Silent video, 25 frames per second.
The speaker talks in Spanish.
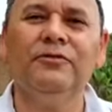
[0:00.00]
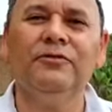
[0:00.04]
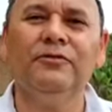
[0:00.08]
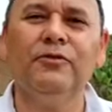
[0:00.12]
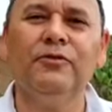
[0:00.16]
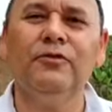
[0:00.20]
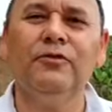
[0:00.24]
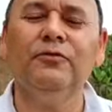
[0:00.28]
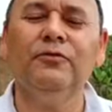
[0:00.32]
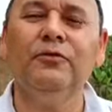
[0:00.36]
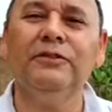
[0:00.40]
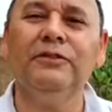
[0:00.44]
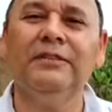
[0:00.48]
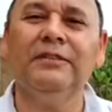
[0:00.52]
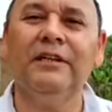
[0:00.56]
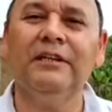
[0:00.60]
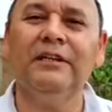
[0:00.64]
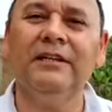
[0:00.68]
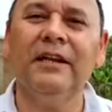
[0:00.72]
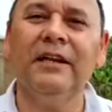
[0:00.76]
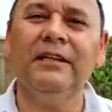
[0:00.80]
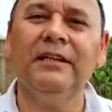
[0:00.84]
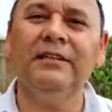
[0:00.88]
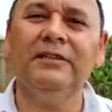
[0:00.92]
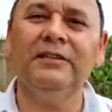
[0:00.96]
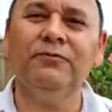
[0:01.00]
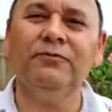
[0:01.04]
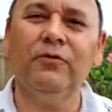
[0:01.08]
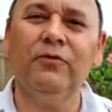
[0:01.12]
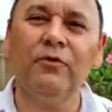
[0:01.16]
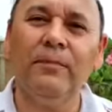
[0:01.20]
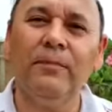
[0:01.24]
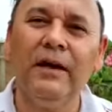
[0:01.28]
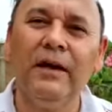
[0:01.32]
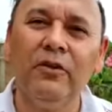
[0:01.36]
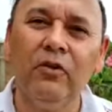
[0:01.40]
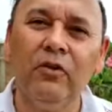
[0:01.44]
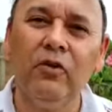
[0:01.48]
son nuestras grandes
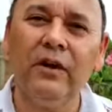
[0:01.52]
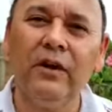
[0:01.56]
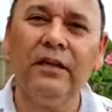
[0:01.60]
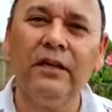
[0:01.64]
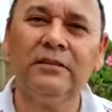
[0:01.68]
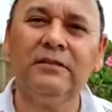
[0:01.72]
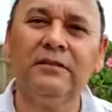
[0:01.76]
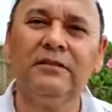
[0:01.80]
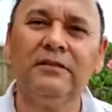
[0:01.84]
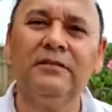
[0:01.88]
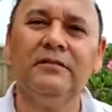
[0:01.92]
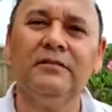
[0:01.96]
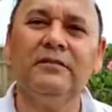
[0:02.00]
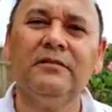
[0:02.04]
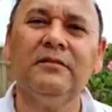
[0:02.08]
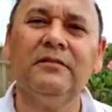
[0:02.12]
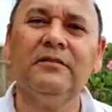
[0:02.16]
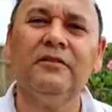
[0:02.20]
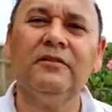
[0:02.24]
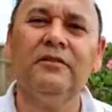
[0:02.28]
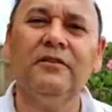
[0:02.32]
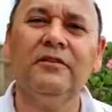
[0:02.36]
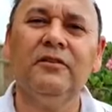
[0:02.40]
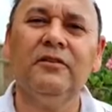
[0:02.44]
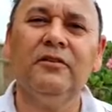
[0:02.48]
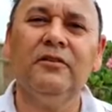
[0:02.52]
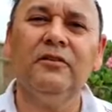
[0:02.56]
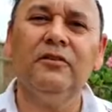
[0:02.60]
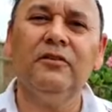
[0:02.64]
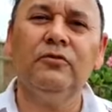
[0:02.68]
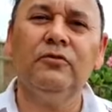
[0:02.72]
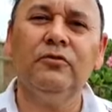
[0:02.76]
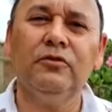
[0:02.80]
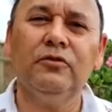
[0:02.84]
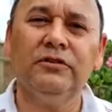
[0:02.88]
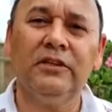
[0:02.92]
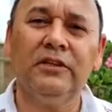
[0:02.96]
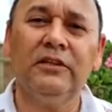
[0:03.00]
formadoras,
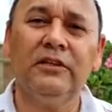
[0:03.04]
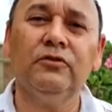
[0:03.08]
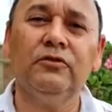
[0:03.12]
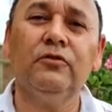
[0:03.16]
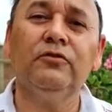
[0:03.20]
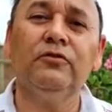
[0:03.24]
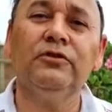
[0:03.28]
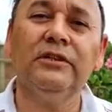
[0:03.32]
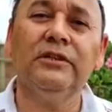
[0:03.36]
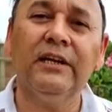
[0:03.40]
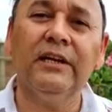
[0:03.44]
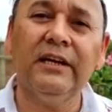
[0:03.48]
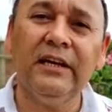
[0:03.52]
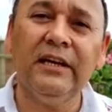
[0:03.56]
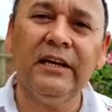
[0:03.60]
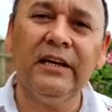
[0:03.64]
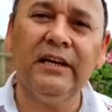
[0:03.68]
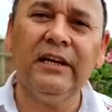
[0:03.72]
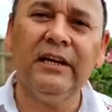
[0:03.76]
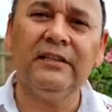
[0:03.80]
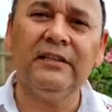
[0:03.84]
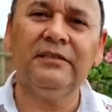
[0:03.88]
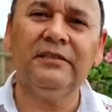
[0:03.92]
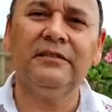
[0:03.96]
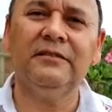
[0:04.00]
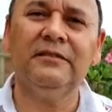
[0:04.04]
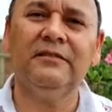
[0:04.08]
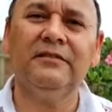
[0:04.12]
nuestras consejeras,